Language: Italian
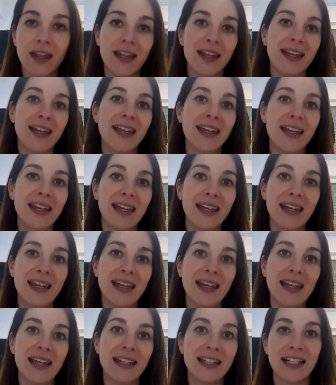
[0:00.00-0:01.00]

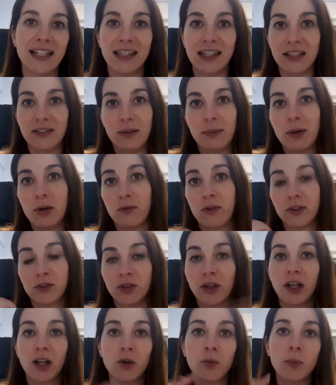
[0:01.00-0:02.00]
e niente vabbè ho fatto
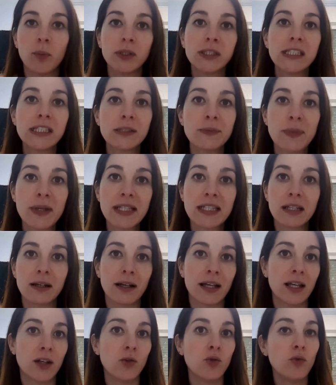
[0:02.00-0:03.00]
anche un po' di spesa
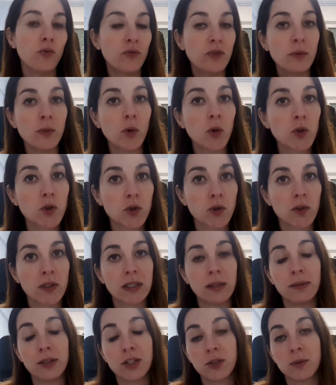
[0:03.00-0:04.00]
che non vi mostro
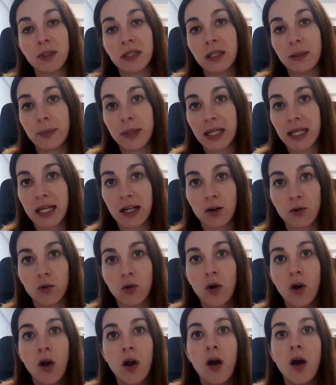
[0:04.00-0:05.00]
semplicemente perché
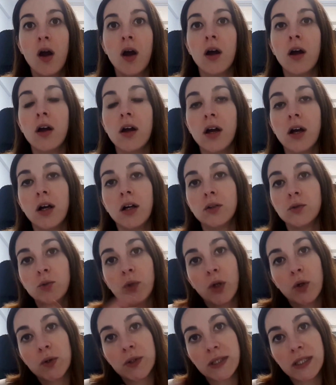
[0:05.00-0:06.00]
erano eh,
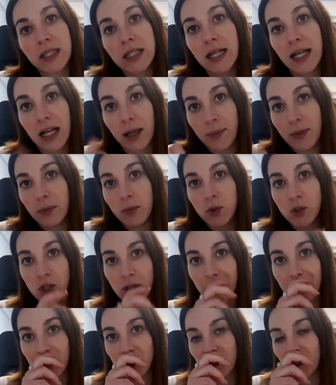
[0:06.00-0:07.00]
due cosine che abbiamo già
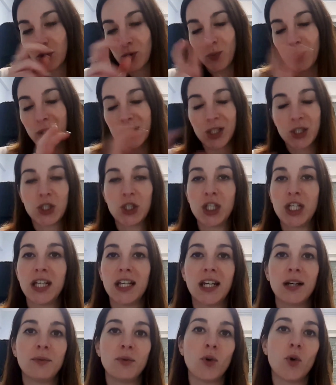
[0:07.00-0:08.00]
mangiato per
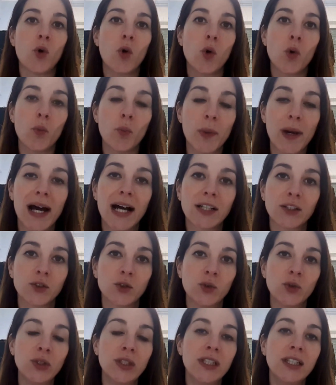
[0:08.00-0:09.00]
cena ho
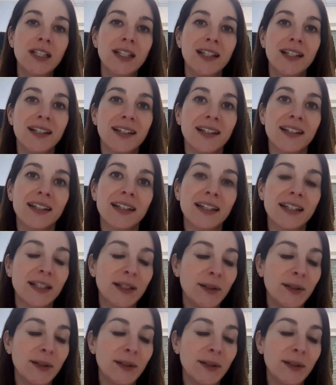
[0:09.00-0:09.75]
comprato e,